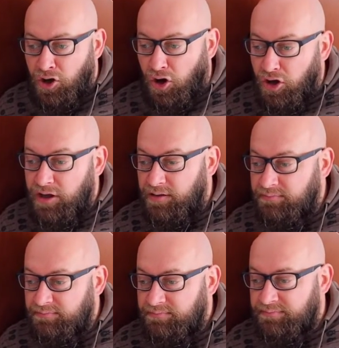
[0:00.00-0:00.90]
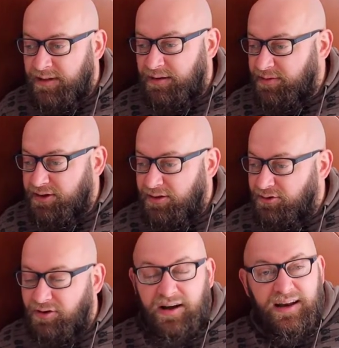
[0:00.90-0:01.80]
Hoy me he
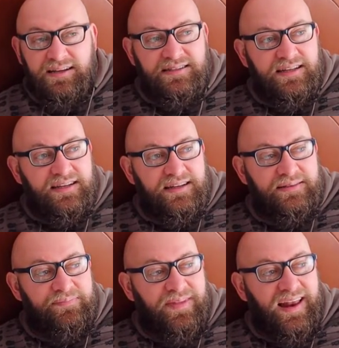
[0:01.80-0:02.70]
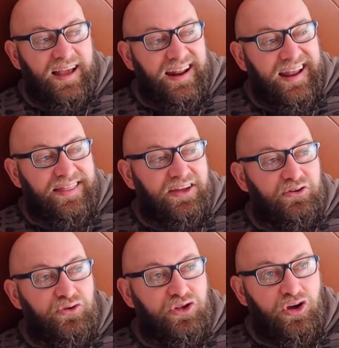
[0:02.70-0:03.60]
levantado con ganas de, alegría, de
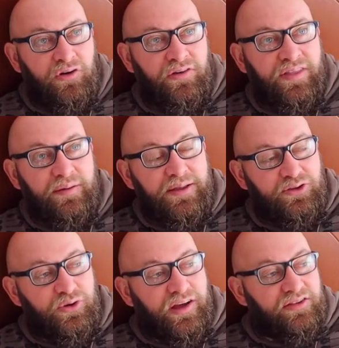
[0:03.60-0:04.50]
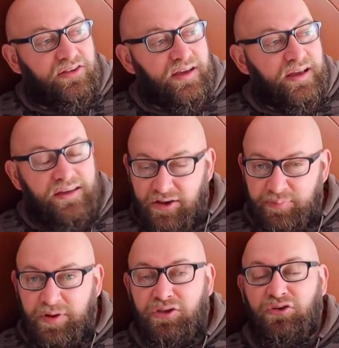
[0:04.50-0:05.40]
ilusión, de aventuras. Y es
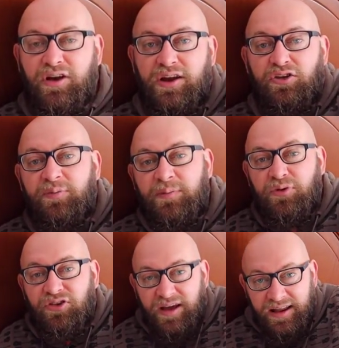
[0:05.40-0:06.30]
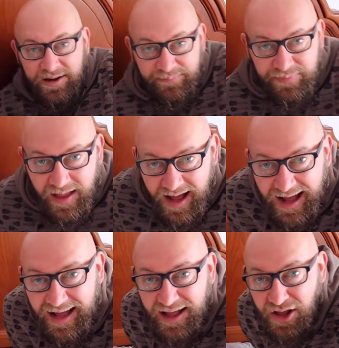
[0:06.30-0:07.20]
por eso que nos vamos a ir
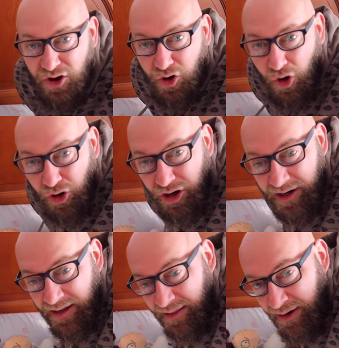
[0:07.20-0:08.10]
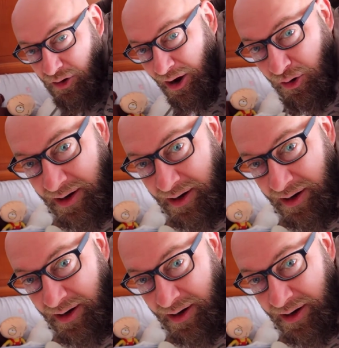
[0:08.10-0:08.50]
a Cornide, no, a